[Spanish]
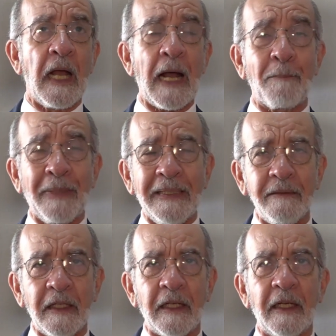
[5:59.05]

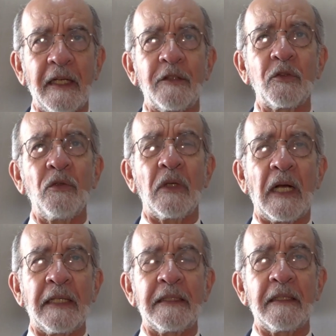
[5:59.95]
Amén de eso,
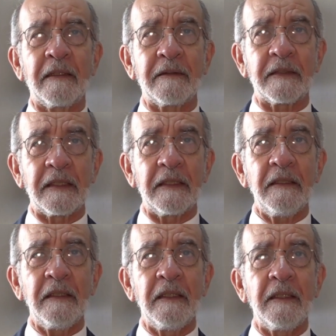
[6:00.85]
hay que
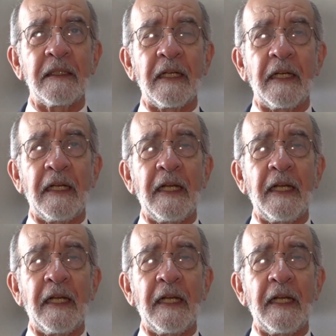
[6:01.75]
decir que